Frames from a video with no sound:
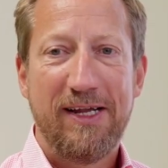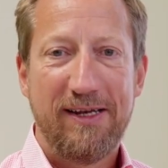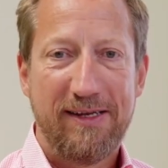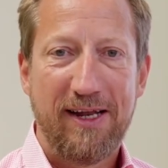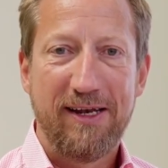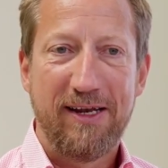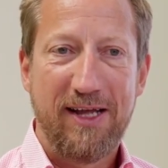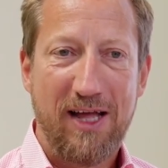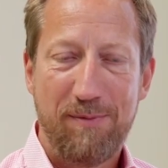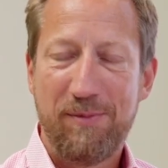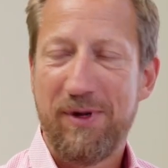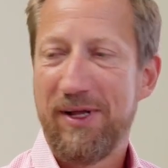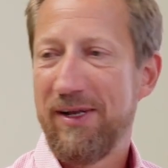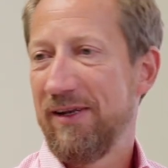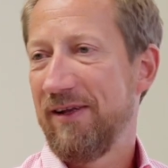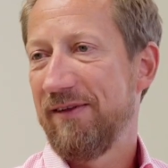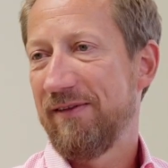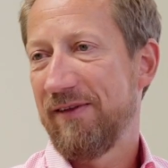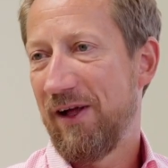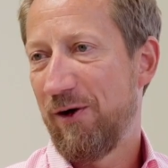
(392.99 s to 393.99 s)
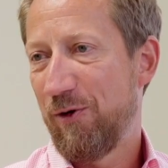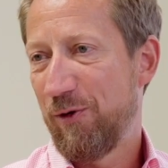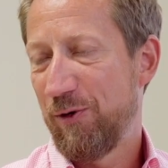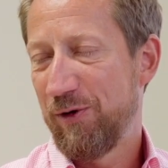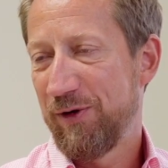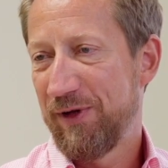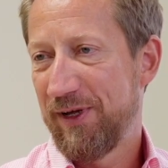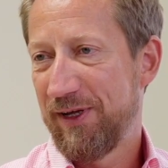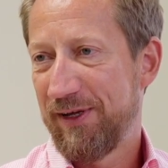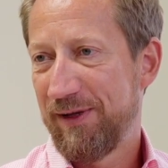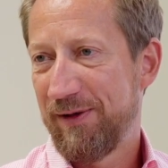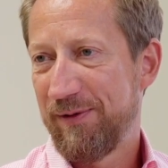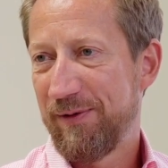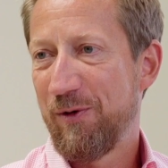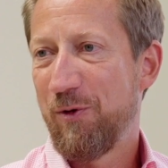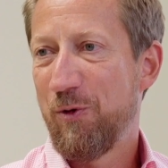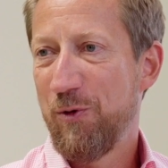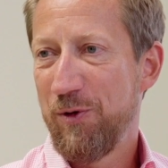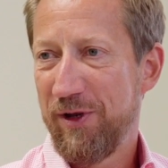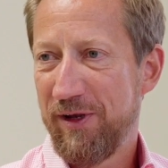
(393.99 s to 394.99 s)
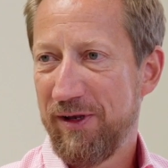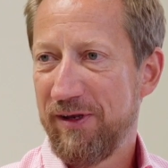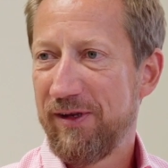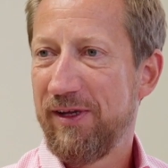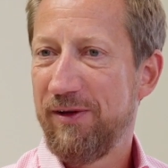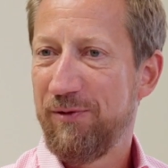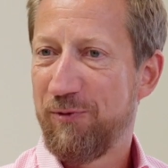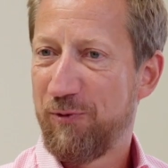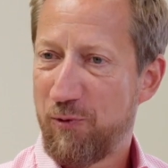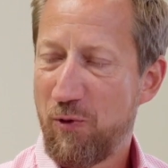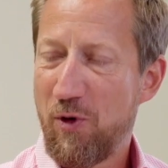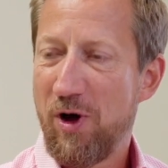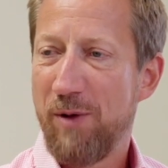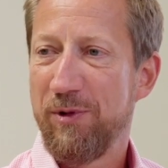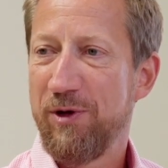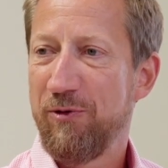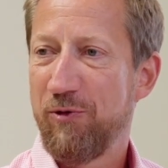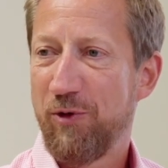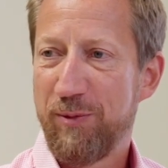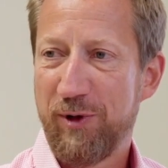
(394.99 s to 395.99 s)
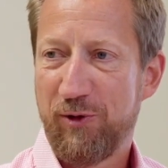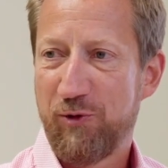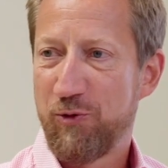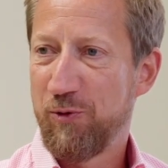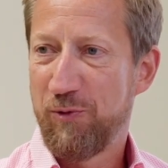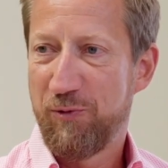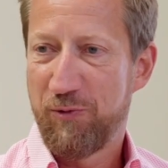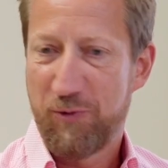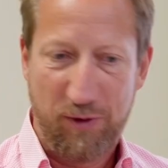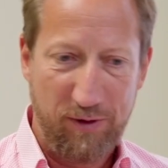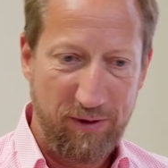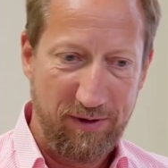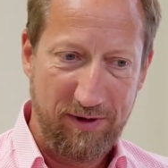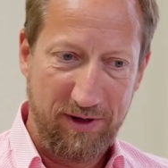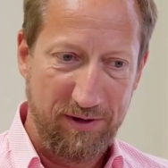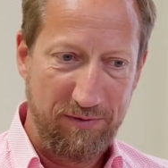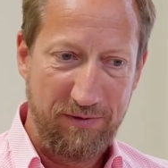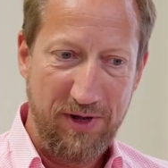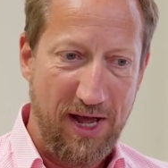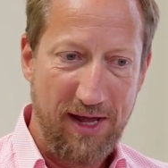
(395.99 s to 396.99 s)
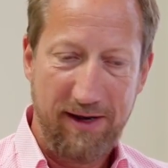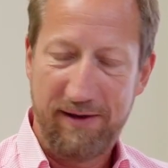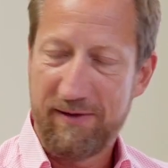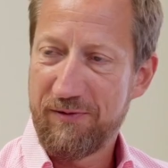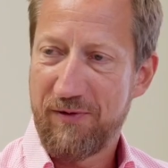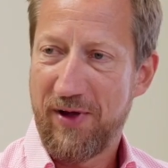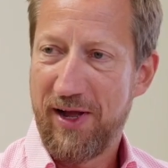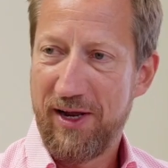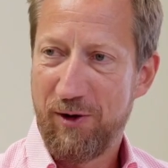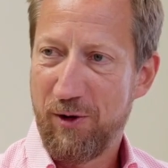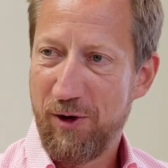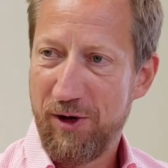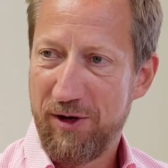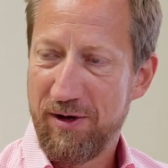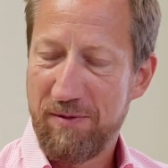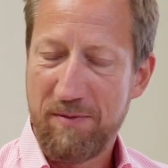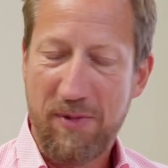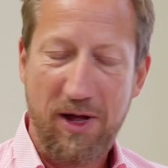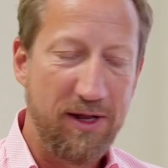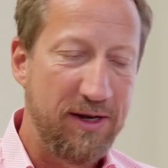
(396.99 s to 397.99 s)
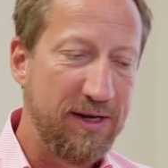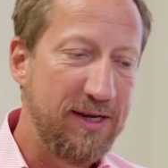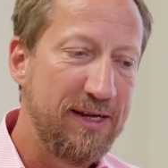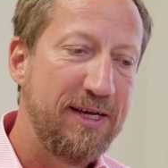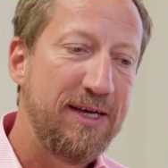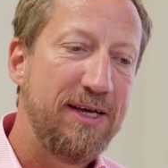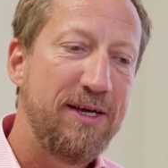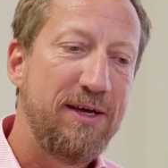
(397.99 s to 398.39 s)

dann kann man das auch äh, ohne die Vorabinformation von irgendwie ein, zwei Leuten machen.